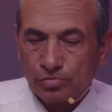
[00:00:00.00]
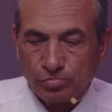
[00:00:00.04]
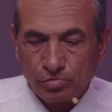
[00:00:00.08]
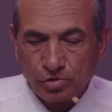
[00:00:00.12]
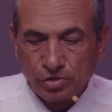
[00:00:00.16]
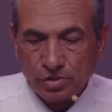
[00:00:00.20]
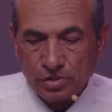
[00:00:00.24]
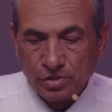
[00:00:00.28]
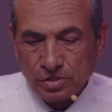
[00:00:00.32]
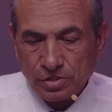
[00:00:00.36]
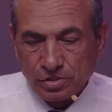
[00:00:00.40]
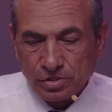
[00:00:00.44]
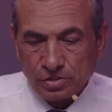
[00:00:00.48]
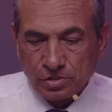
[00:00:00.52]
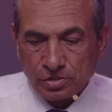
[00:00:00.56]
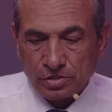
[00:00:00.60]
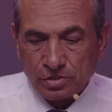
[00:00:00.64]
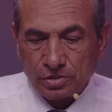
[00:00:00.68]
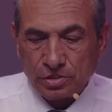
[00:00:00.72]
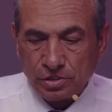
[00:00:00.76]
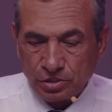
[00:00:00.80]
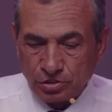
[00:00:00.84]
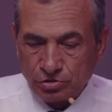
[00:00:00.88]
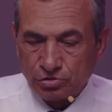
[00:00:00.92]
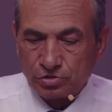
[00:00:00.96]
Поэтому
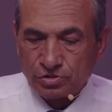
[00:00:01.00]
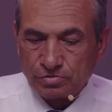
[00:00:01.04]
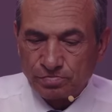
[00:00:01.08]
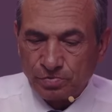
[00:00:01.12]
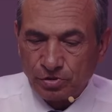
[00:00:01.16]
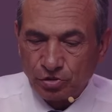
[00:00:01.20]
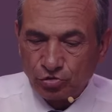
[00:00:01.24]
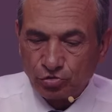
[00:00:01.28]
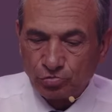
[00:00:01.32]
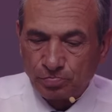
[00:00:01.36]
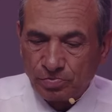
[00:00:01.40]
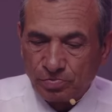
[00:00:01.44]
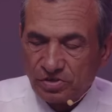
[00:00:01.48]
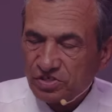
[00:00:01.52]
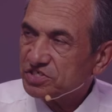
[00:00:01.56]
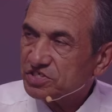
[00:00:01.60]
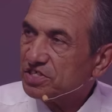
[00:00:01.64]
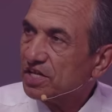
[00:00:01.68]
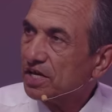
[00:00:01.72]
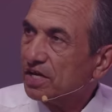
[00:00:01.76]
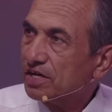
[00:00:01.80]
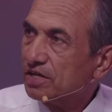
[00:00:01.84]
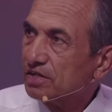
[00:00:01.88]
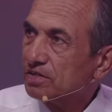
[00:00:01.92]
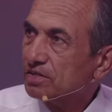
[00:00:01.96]
Христос
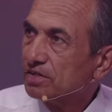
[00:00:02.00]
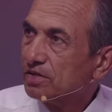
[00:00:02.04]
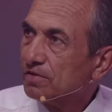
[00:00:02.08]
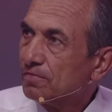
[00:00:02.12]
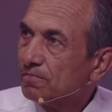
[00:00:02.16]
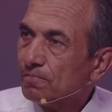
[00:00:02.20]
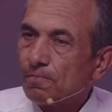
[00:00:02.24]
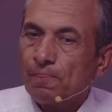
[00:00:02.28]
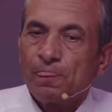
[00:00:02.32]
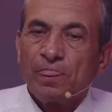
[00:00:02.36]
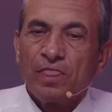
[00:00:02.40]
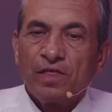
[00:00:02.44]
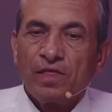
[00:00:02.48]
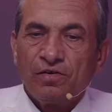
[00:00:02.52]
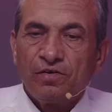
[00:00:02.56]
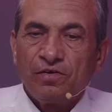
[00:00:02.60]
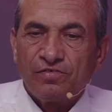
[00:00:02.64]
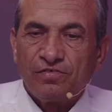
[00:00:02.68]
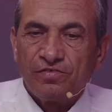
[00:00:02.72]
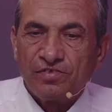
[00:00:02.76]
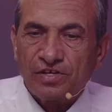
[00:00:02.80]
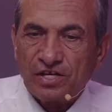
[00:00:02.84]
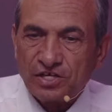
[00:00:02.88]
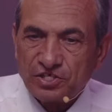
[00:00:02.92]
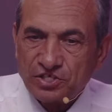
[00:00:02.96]
предупреждает,
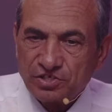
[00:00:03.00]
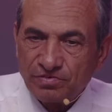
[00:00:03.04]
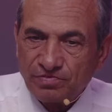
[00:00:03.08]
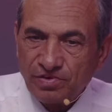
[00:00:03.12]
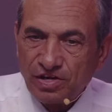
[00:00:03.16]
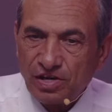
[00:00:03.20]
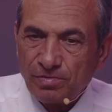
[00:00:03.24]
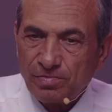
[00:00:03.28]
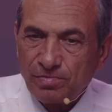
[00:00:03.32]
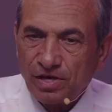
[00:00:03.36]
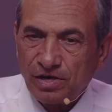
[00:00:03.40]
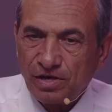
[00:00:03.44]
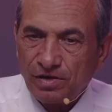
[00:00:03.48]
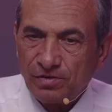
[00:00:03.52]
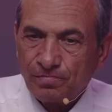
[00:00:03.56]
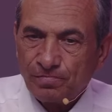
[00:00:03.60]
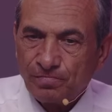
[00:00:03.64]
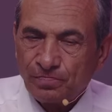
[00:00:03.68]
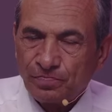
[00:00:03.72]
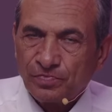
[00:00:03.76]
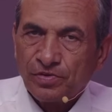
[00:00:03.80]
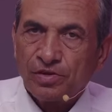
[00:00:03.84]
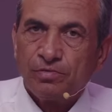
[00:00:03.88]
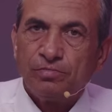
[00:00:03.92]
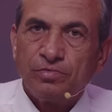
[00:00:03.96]
в наше время –
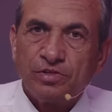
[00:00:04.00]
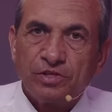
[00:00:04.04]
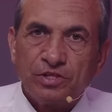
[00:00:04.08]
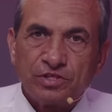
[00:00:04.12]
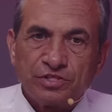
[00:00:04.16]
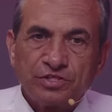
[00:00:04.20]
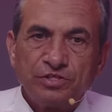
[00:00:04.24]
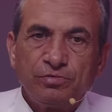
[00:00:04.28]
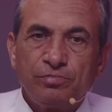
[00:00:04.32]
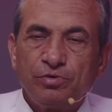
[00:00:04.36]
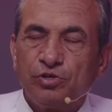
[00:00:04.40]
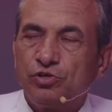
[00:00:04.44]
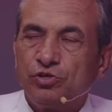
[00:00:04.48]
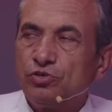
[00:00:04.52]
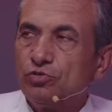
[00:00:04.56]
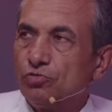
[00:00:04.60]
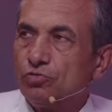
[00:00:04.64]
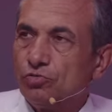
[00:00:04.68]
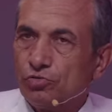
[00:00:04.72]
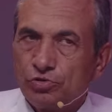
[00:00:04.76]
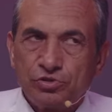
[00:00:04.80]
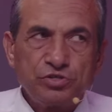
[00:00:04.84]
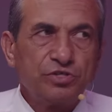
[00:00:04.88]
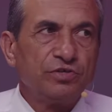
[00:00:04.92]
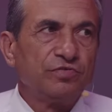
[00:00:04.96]
мы должны
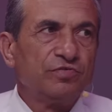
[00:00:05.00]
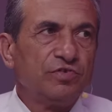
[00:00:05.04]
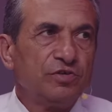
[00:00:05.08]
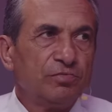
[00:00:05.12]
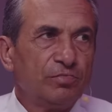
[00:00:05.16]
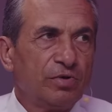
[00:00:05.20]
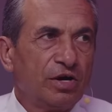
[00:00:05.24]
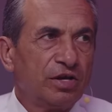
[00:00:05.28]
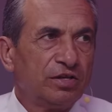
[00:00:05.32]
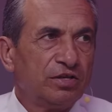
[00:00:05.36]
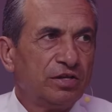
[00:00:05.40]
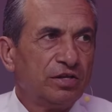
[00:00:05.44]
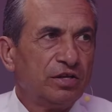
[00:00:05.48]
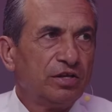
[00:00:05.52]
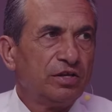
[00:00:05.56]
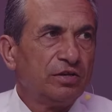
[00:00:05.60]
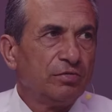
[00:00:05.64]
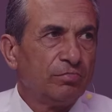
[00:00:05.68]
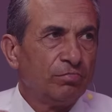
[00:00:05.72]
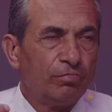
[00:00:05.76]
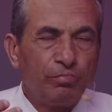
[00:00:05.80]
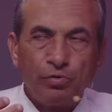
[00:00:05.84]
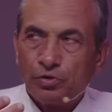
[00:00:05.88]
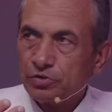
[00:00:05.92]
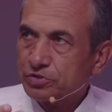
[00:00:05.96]
быть очень
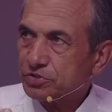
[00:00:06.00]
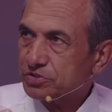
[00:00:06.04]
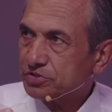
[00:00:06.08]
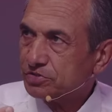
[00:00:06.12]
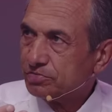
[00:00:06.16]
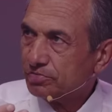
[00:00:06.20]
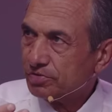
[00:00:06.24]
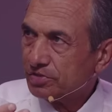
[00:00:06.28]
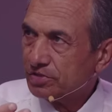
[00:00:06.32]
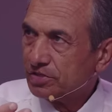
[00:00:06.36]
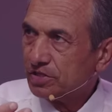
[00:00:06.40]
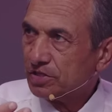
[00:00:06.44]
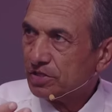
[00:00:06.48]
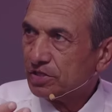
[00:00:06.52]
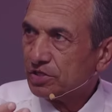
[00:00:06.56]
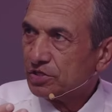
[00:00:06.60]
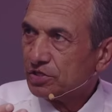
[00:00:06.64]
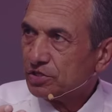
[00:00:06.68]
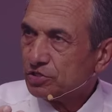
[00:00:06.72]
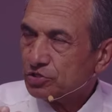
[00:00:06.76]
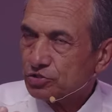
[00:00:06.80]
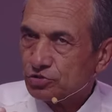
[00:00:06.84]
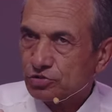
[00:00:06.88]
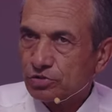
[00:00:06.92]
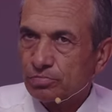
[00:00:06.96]
внимательны, бодрствовать,
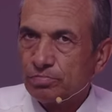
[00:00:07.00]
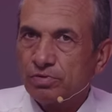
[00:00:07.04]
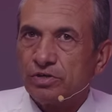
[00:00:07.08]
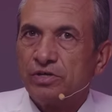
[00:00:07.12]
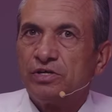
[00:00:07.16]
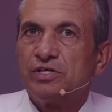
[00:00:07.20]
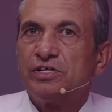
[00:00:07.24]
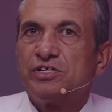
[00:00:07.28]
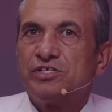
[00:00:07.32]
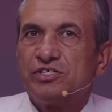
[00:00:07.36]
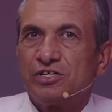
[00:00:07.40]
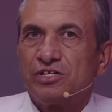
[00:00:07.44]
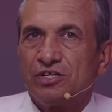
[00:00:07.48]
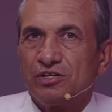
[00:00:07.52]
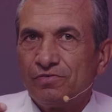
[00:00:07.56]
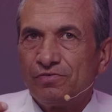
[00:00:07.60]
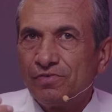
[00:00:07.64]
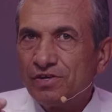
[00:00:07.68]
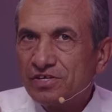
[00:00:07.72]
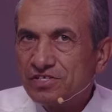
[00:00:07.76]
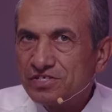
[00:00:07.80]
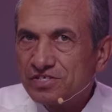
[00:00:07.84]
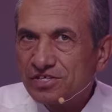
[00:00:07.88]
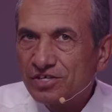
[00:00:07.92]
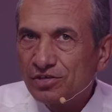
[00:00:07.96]
чтобы
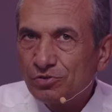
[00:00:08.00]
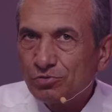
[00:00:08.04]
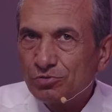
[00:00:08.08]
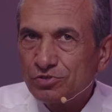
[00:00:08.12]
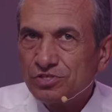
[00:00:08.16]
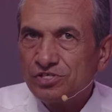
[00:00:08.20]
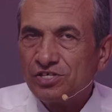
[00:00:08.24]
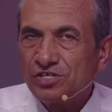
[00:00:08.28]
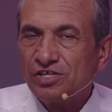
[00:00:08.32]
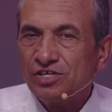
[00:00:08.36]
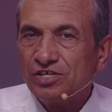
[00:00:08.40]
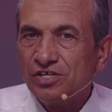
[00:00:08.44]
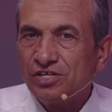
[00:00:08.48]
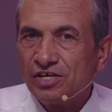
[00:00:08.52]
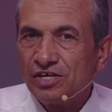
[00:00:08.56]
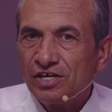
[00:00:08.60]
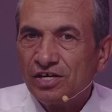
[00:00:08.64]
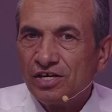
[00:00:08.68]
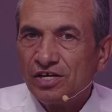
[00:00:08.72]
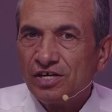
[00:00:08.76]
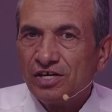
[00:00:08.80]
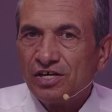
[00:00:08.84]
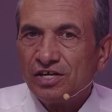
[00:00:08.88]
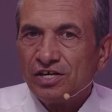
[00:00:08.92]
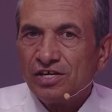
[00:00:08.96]
человеческие
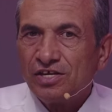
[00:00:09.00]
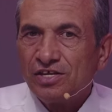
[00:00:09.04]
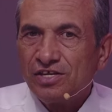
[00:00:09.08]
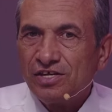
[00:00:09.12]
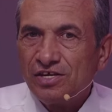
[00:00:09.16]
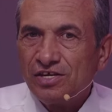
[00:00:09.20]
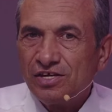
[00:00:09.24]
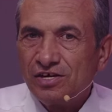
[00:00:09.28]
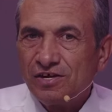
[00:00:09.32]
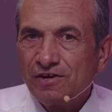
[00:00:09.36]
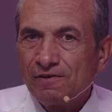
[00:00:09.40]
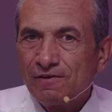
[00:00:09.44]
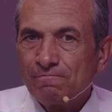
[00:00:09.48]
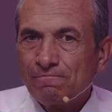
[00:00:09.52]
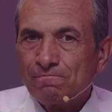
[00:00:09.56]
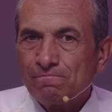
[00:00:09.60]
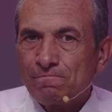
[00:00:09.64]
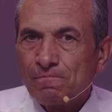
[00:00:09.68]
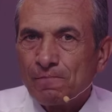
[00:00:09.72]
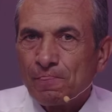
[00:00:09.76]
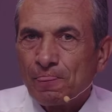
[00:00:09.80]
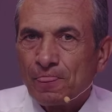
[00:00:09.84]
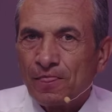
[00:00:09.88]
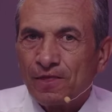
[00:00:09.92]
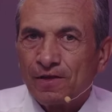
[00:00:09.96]
учения не
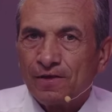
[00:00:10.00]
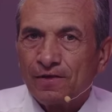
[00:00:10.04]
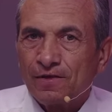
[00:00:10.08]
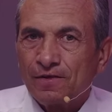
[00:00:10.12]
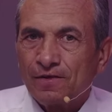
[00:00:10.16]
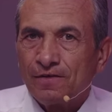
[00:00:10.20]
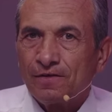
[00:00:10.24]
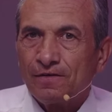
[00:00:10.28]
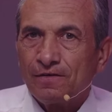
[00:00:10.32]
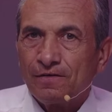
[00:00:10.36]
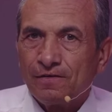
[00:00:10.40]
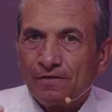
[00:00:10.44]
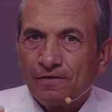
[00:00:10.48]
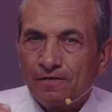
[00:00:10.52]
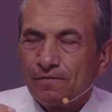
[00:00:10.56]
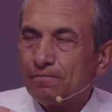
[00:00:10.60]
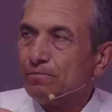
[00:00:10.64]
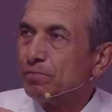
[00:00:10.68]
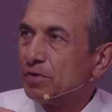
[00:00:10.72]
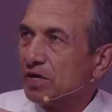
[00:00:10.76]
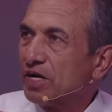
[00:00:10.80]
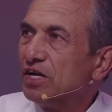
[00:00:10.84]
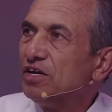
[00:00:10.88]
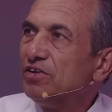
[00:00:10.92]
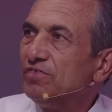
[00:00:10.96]

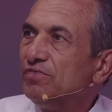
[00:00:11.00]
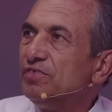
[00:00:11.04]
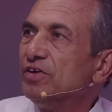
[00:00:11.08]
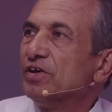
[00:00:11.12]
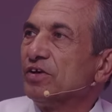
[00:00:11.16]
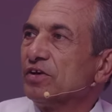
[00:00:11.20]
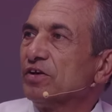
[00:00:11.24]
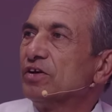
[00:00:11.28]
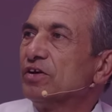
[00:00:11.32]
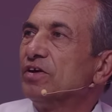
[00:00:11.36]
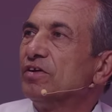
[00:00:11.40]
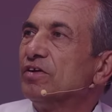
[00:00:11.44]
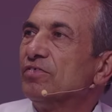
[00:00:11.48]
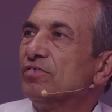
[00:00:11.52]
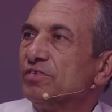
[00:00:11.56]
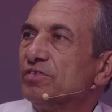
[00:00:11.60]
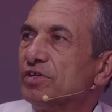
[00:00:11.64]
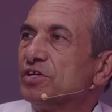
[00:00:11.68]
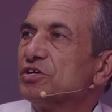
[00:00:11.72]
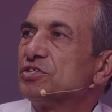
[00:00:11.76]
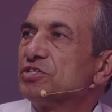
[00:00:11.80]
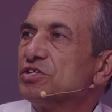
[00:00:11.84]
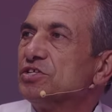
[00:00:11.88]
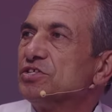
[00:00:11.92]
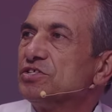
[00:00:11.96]
э, брали верх
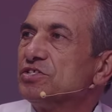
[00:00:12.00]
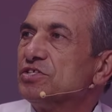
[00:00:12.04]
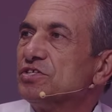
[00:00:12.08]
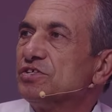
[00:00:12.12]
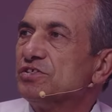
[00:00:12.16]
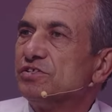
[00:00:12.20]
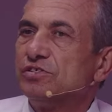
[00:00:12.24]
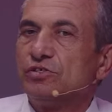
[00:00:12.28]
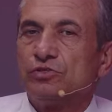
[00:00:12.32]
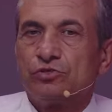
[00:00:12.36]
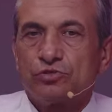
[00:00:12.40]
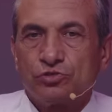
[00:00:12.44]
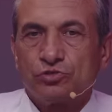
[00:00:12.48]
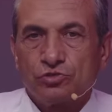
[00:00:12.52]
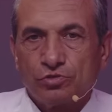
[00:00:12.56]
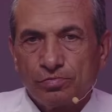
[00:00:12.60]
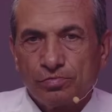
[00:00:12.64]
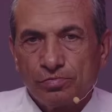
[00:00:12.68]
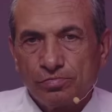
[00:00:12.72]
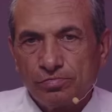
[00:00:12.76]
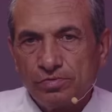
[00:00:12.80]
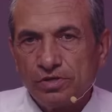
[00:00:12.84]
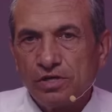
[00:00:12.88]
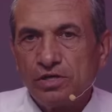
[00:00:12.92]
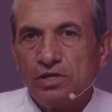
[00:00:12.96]
в нашей жизни, но
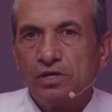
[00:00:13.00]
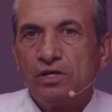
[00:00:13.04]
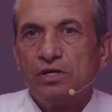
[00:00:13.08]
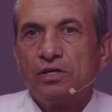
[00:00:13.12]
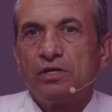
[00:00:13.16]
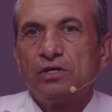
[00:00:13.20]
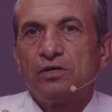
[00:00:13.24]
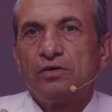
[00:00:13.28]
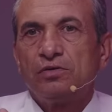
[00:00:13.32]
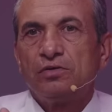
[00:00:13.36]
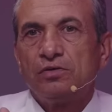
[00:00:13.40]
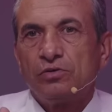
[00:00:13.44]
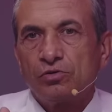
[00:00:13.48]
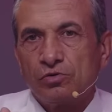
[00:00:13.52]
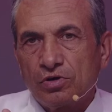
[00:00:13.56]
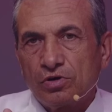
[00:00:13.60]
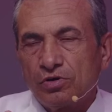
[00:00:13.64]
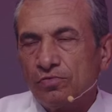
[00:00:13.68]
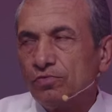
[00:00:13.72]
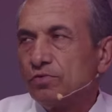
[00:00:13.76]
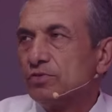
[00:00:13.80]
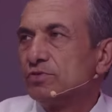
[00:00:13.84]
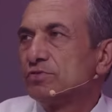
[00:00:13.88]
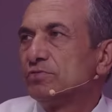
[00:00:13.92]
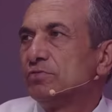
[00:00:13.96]
чтобы мы
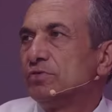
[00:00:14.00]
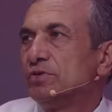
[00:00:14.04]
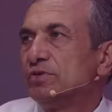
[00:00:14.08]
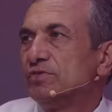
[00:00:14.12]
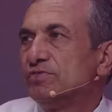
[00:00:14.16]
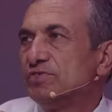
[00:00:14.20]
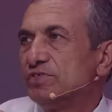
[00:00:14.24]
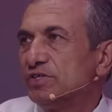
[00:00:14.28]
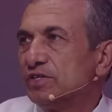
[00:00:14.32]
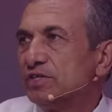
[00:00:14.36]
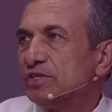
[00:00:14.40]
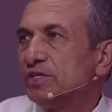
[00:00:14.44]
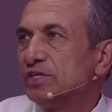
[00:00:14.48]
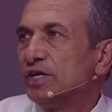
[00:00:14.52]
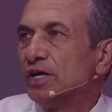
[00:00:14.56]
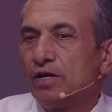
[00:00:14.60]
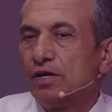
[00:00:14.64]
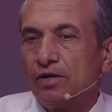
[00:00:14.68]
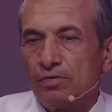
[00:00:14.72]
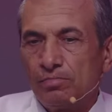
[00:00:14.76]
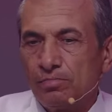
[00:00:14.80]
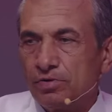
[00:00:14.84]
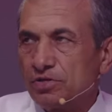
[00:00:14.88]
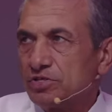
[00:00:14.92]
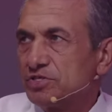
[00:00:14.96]
руководствовались
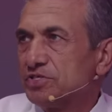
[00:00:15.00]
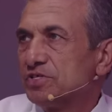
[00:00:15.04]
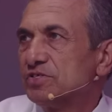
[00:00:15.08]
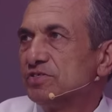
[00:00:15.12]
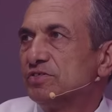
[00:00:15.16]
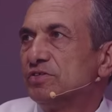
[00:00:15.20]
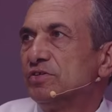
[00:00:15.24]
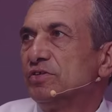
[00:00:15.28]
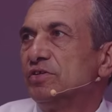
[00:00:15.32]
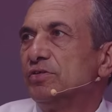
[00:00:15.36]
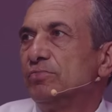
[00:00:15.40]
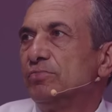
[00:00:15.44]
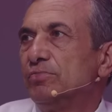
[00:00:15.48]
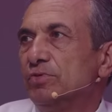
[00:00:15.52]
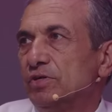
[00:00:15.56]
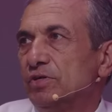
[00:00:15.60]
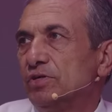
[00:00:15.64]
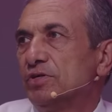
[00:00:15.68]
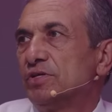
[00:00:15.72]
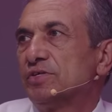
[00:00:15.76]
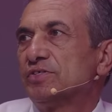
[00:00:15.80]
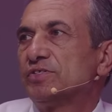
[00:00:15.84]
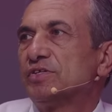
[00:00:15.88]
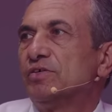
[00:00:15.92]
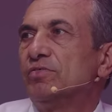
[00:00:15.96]
всегда
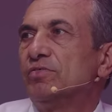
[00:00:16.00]
божественными